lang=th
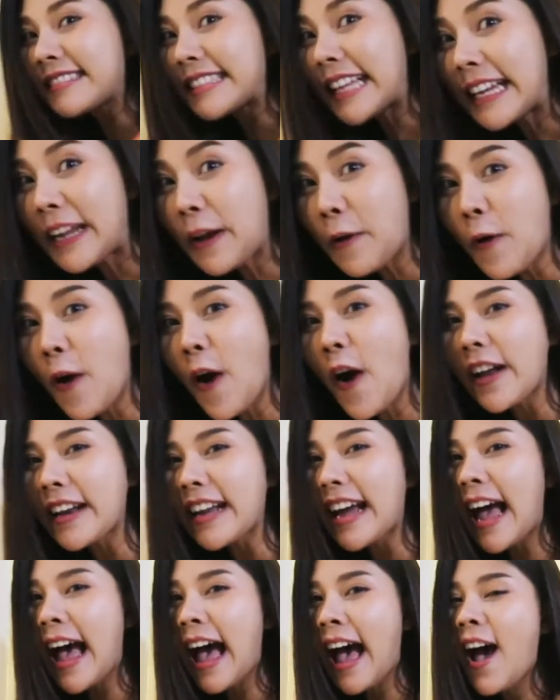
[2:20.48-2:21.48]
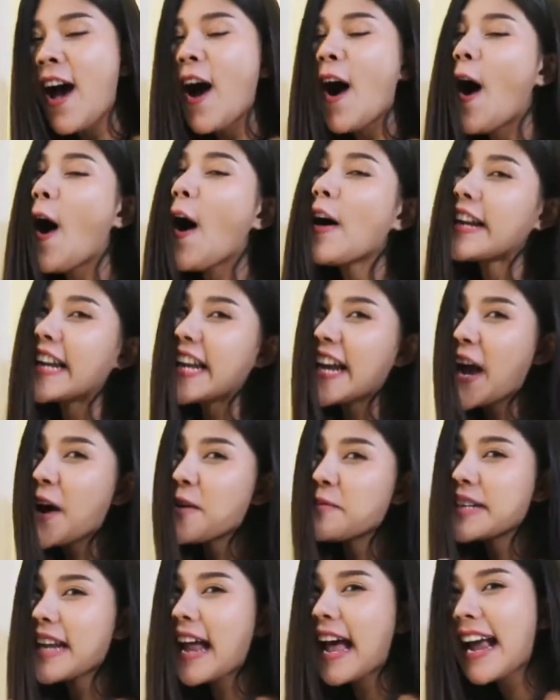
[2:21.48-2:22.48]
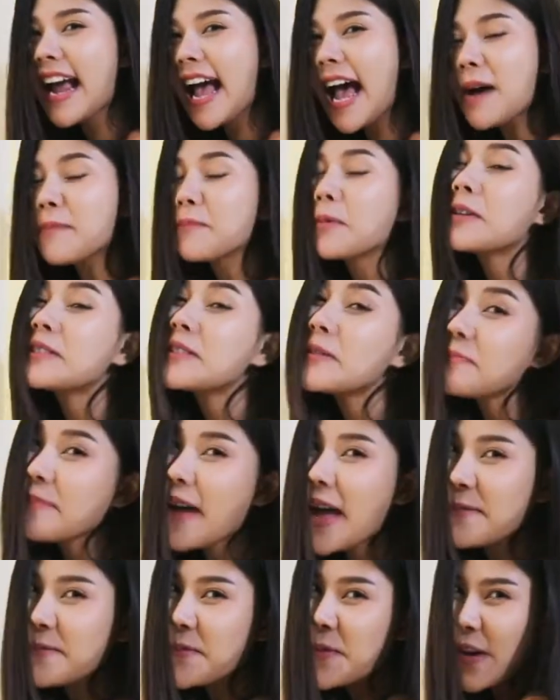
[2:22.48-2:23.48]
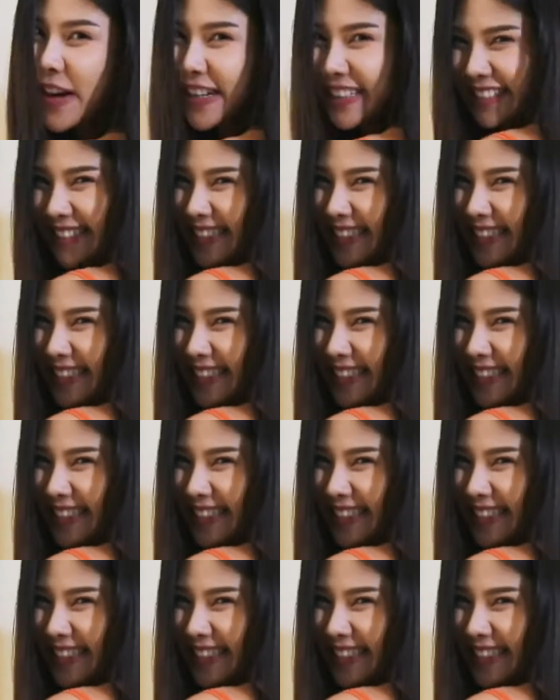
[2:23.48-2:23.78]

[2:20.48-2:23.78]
แต่เดี๋ยวก่อนนะคะ ห้องนี้เข้าไม่ได้ค่ะเพราะ18บมง